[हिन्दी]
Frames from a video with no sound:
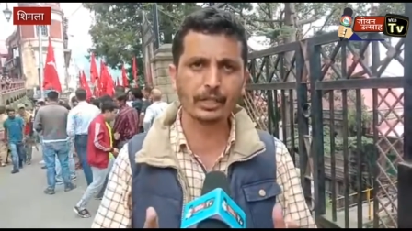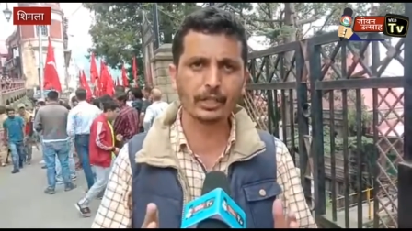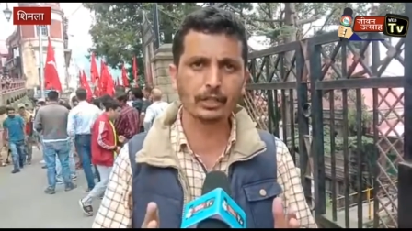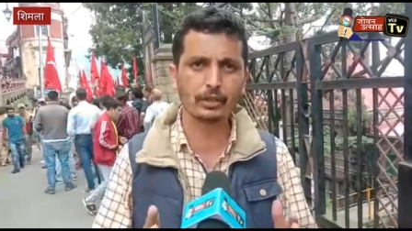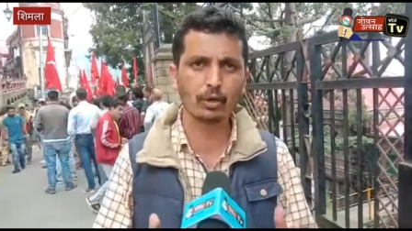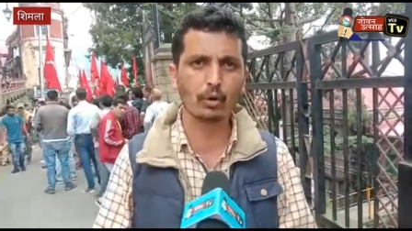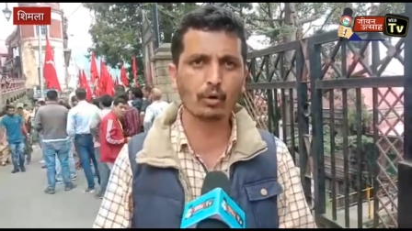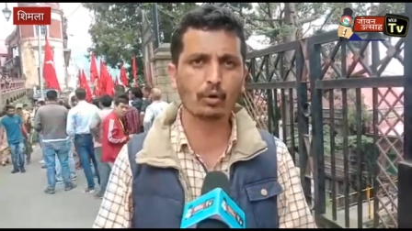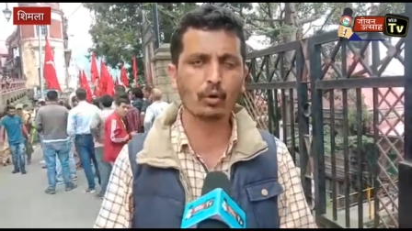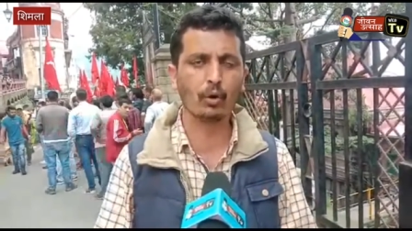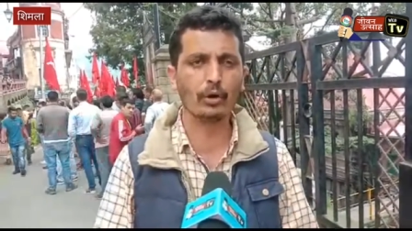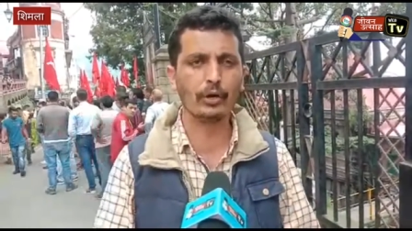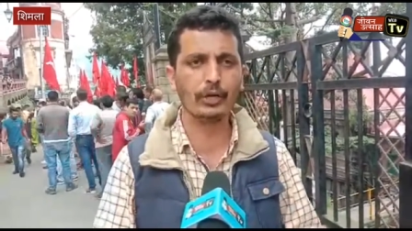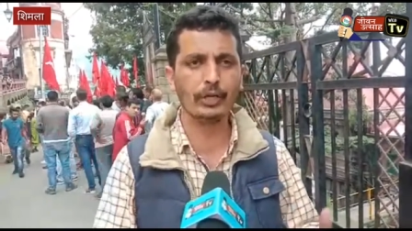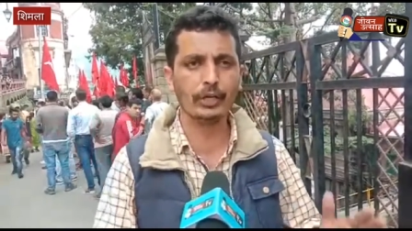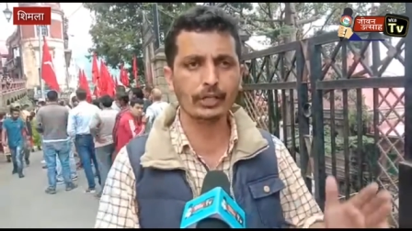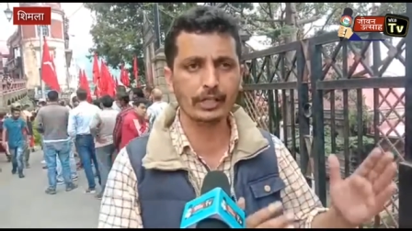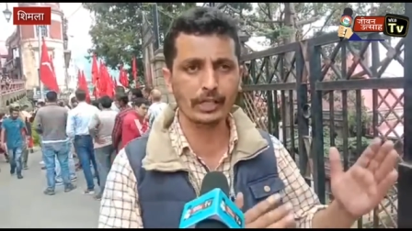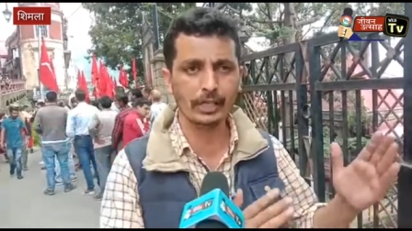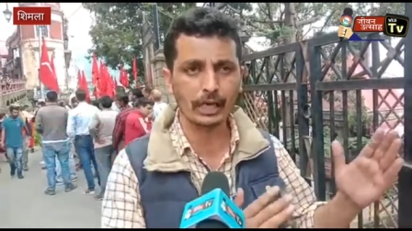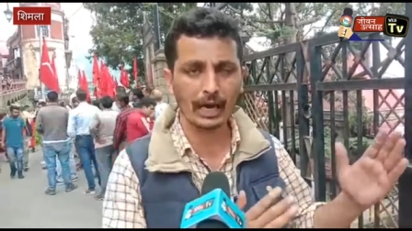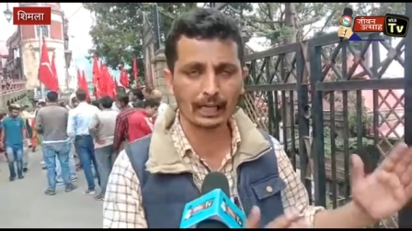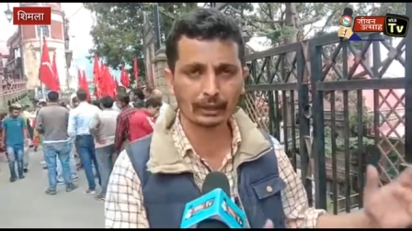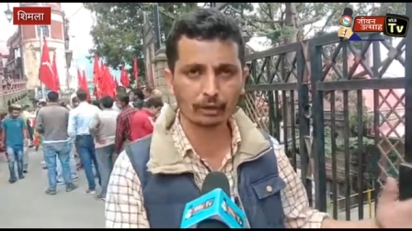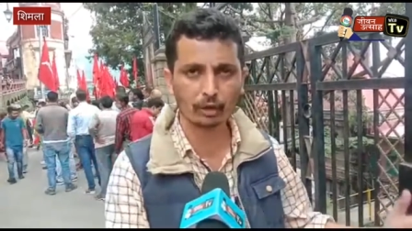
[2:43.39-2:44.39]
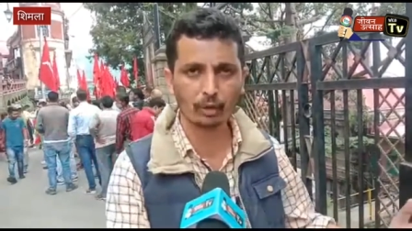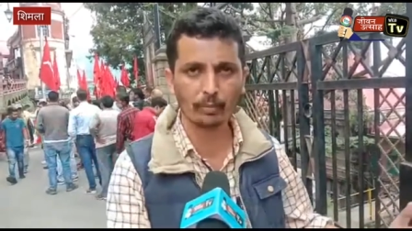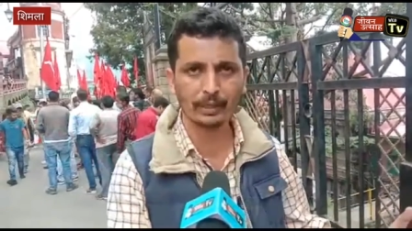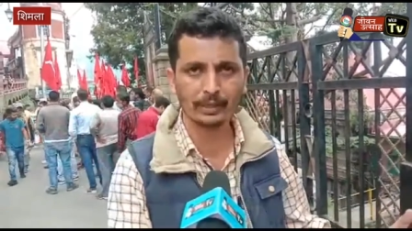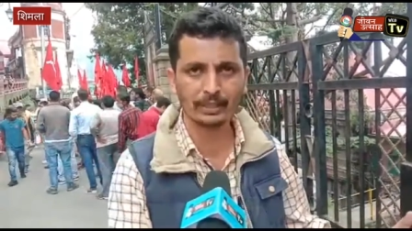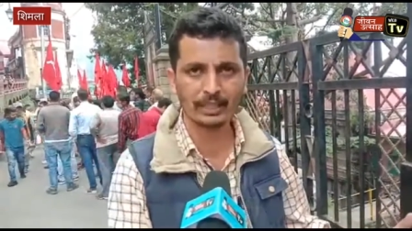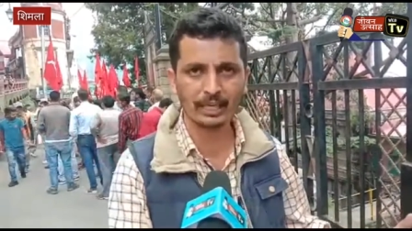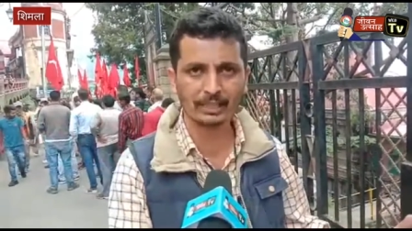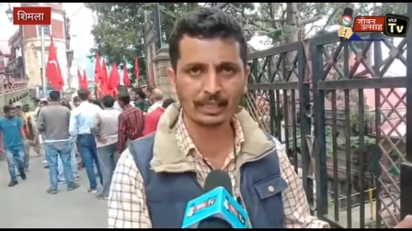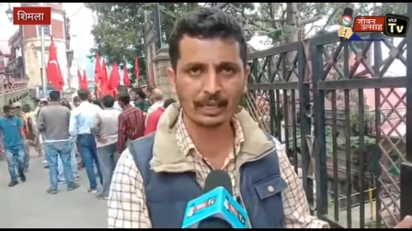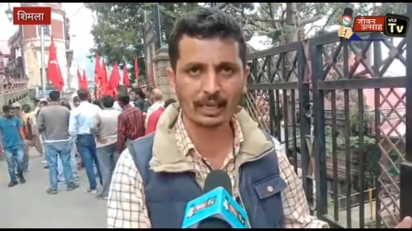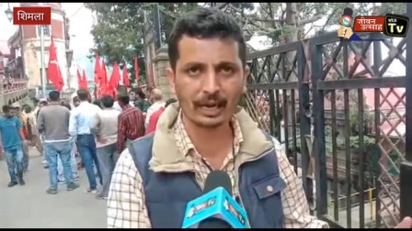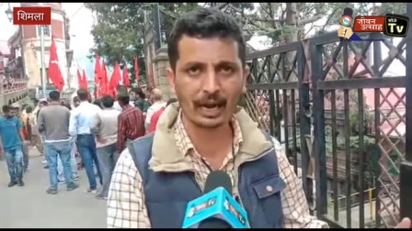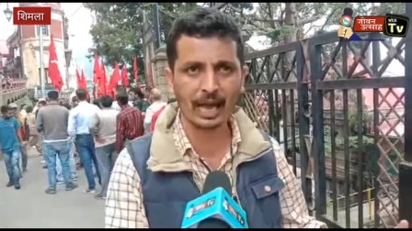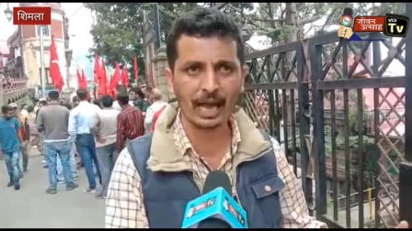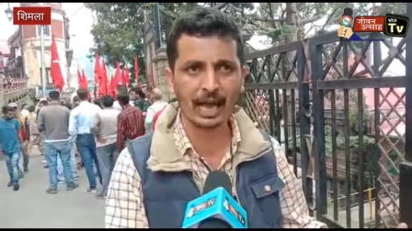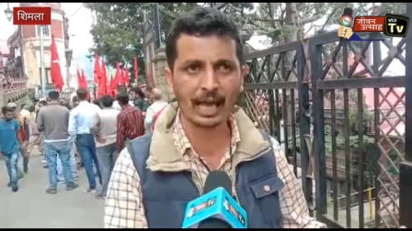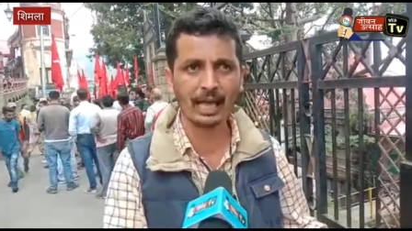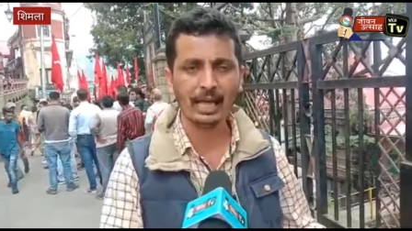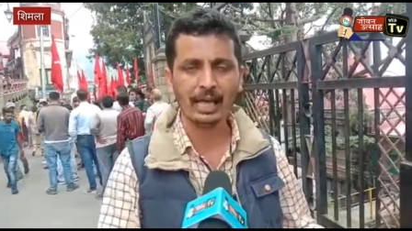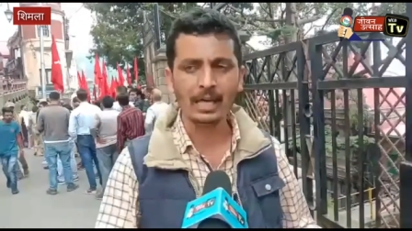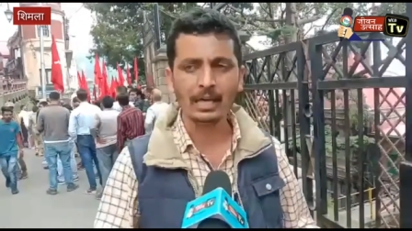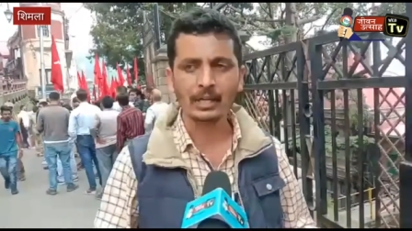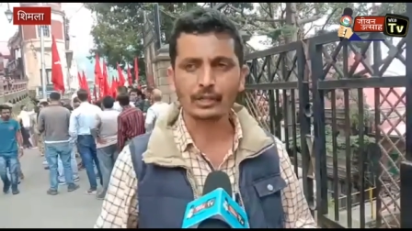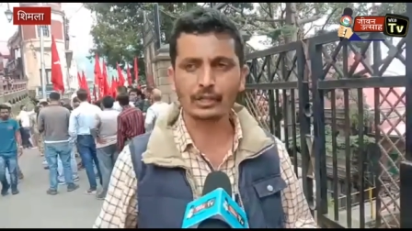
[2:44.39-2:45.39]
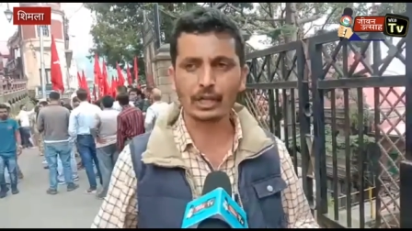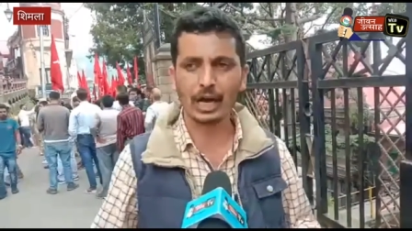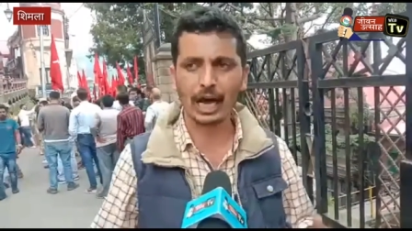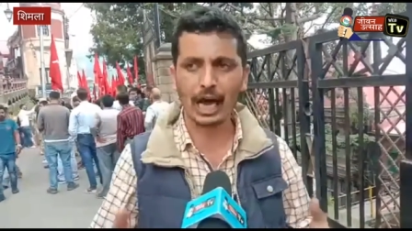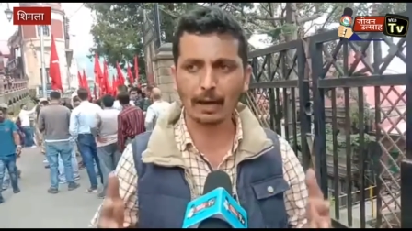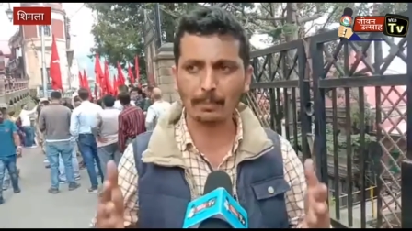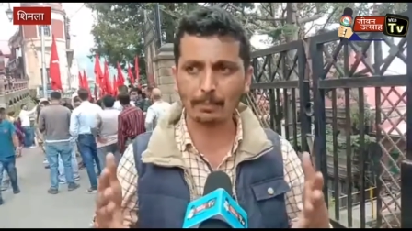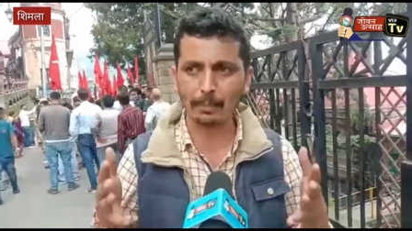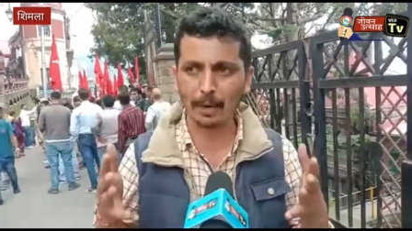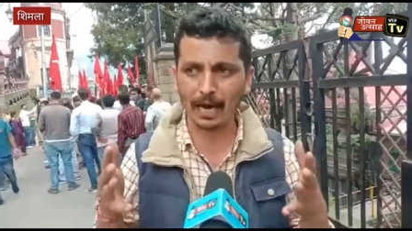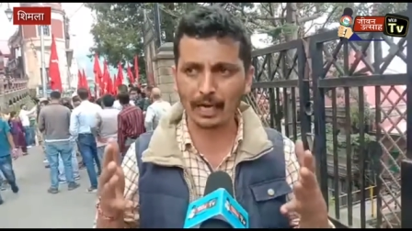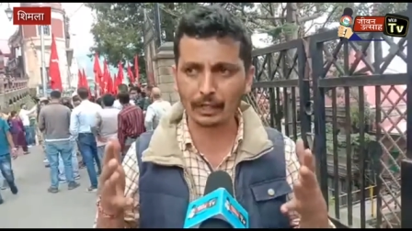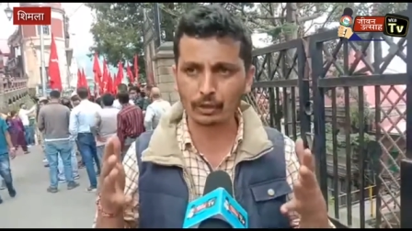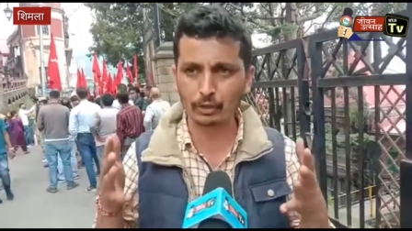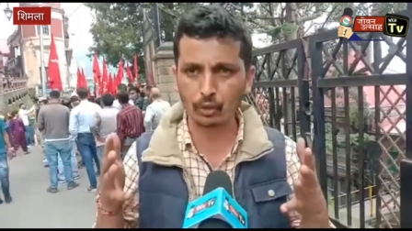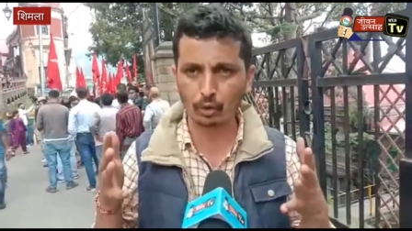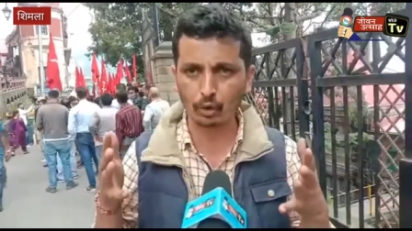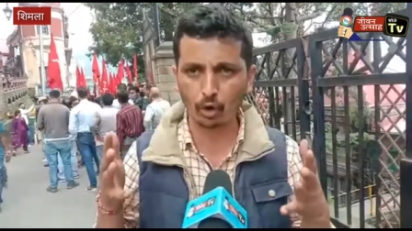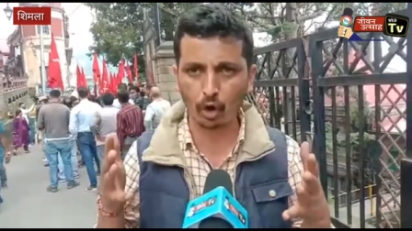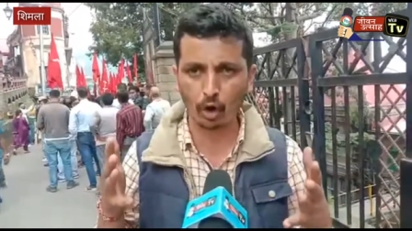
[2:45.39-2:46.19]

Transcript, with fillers: चीज़ों को निजी हाथों में दिया जा रहा है चार पांच जो